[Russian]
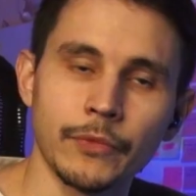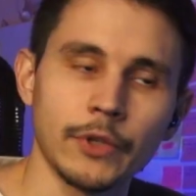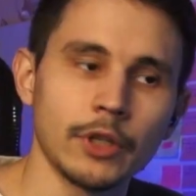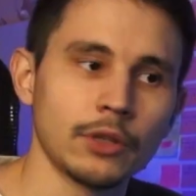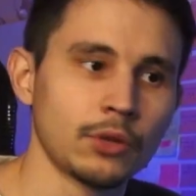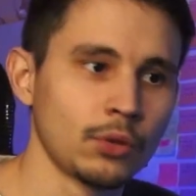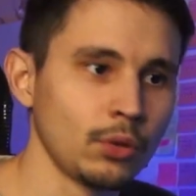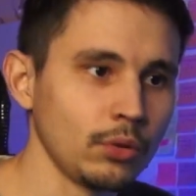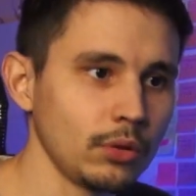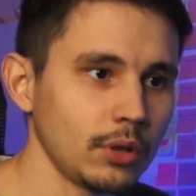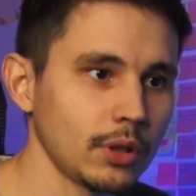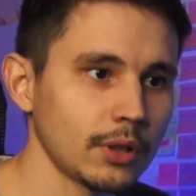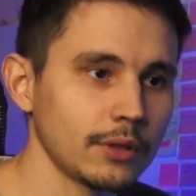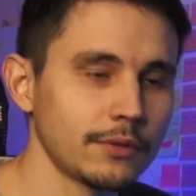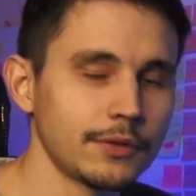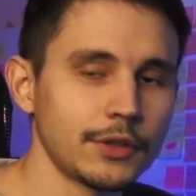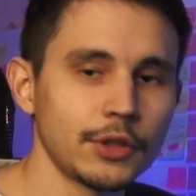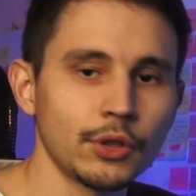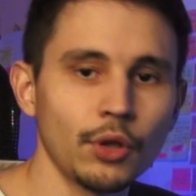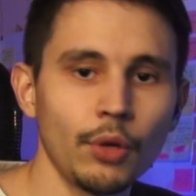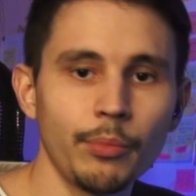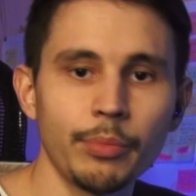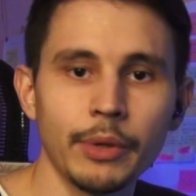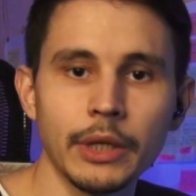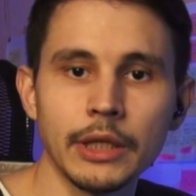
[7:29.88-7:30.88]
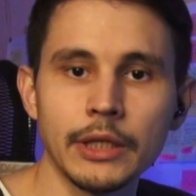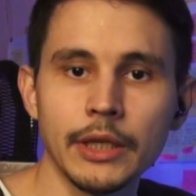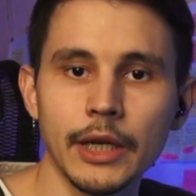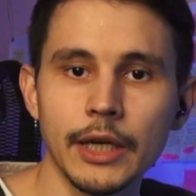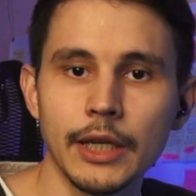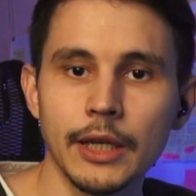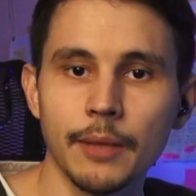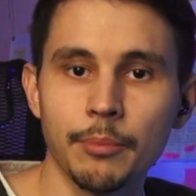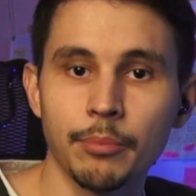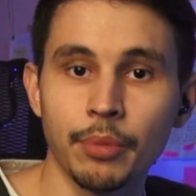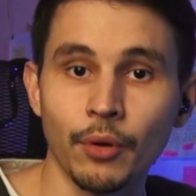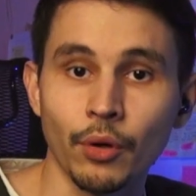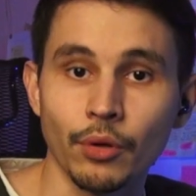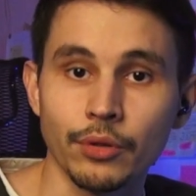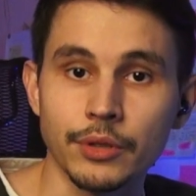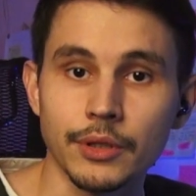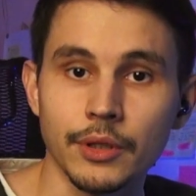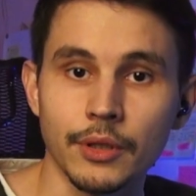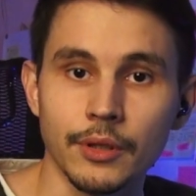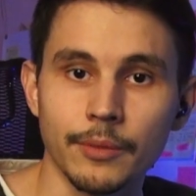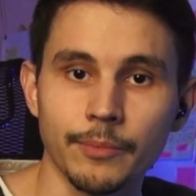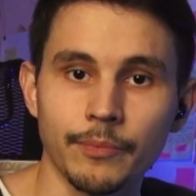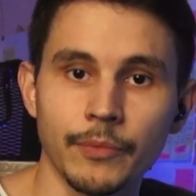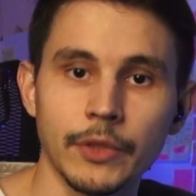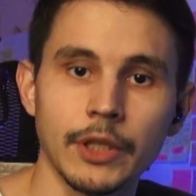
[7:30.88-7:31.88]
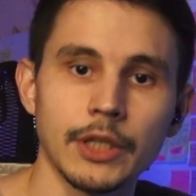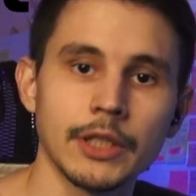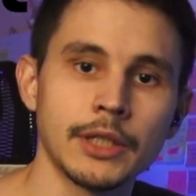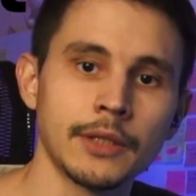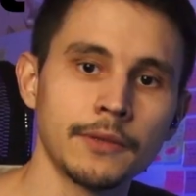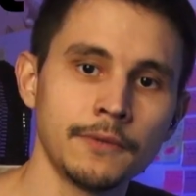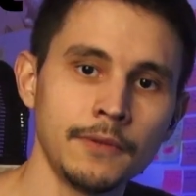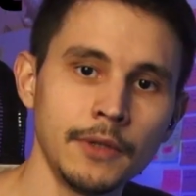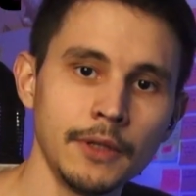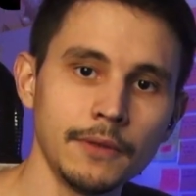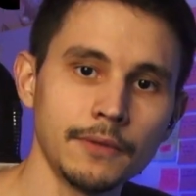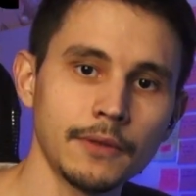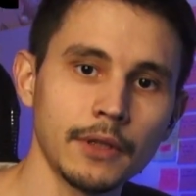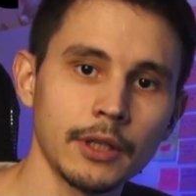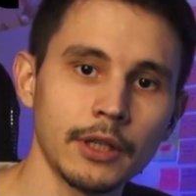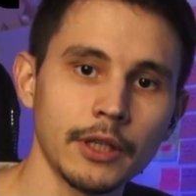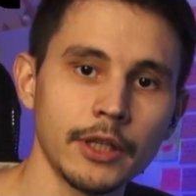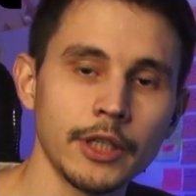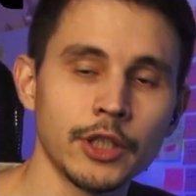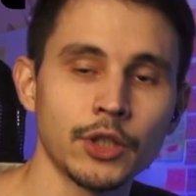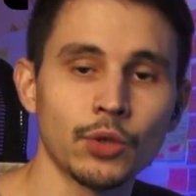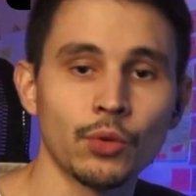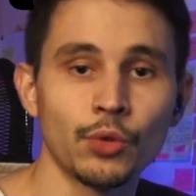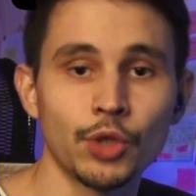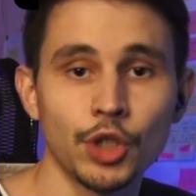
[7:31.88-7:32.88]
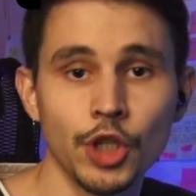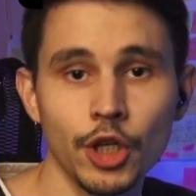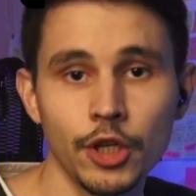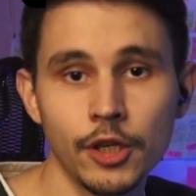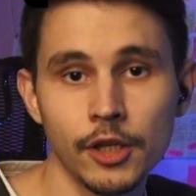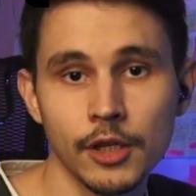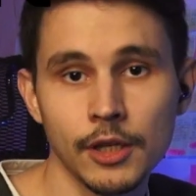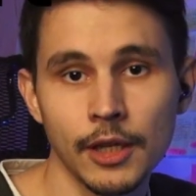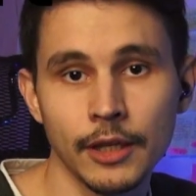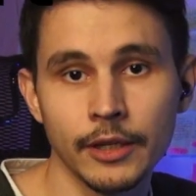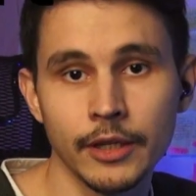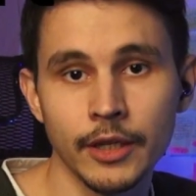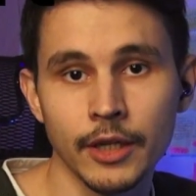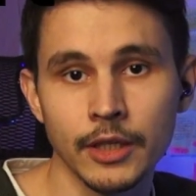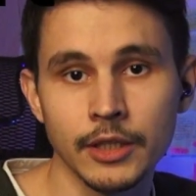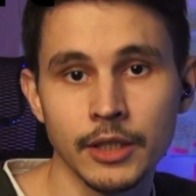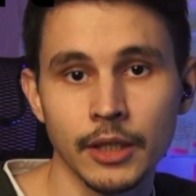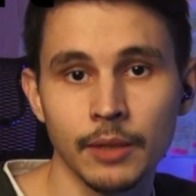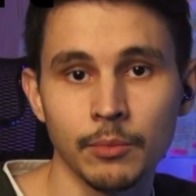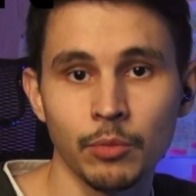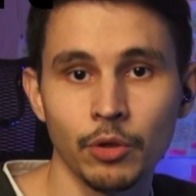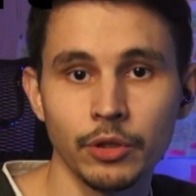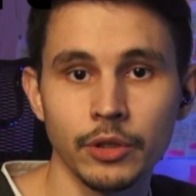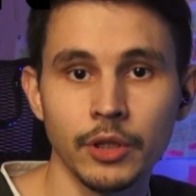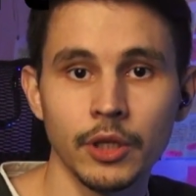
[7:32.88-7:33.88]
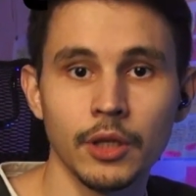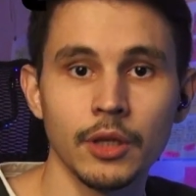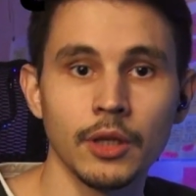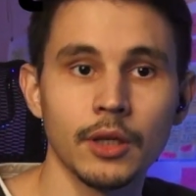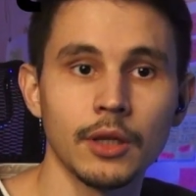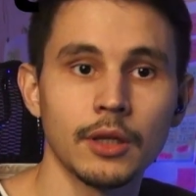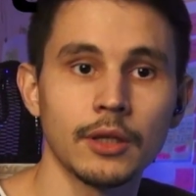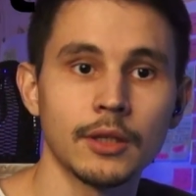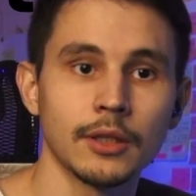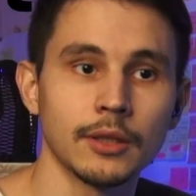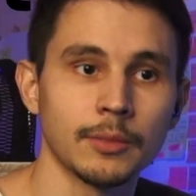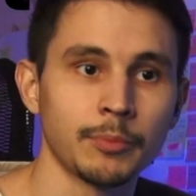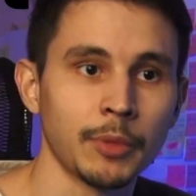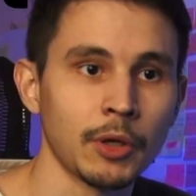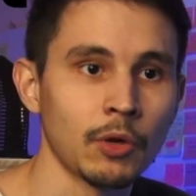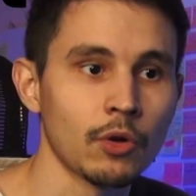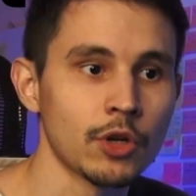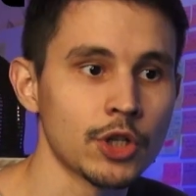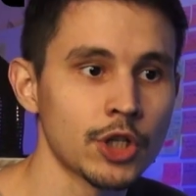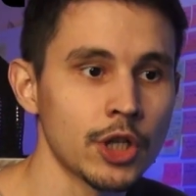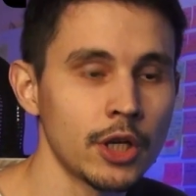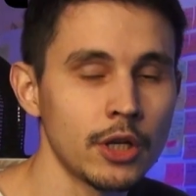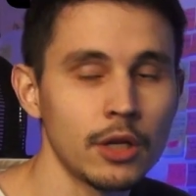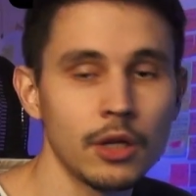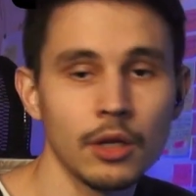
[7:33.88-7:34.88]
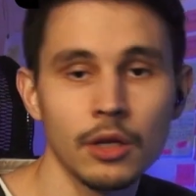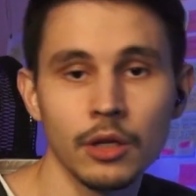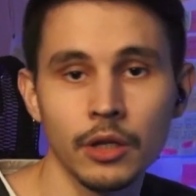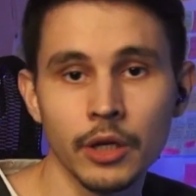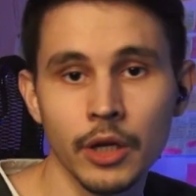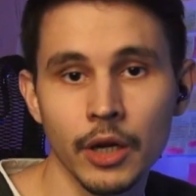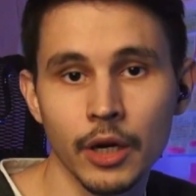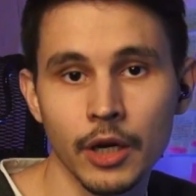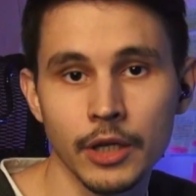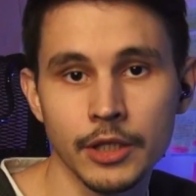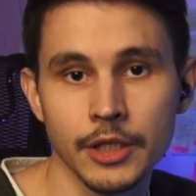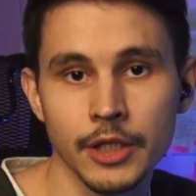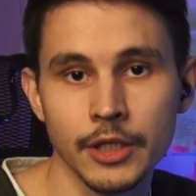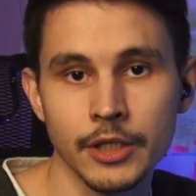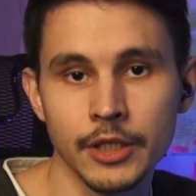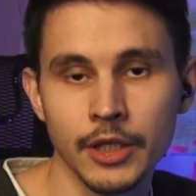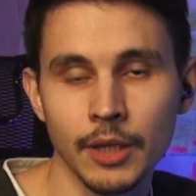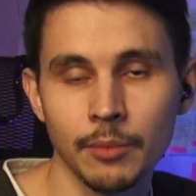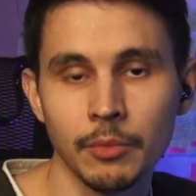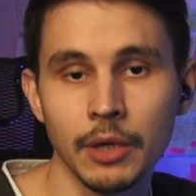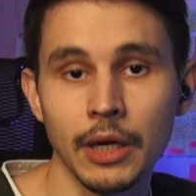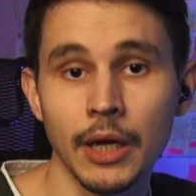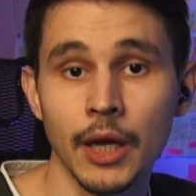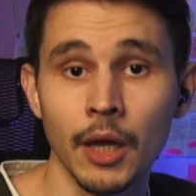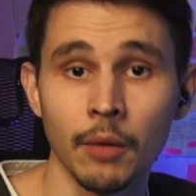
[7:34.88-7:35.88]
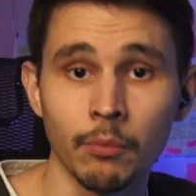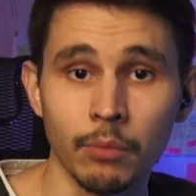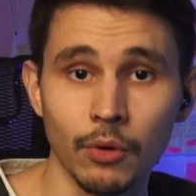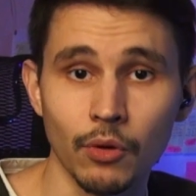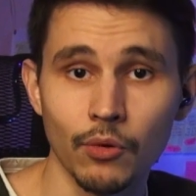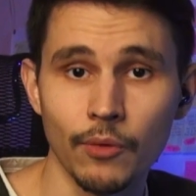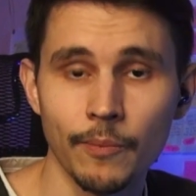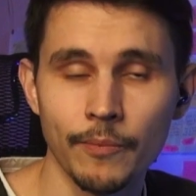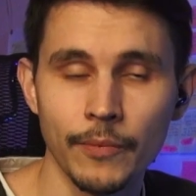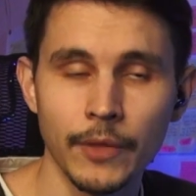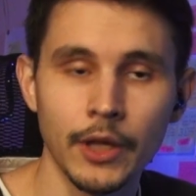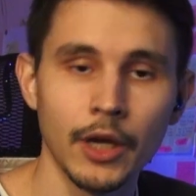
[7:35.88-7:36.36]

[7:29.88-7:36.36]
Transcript: Тут все предельно просто. Swift исключительно для разработки приложений для экосистемы Apple.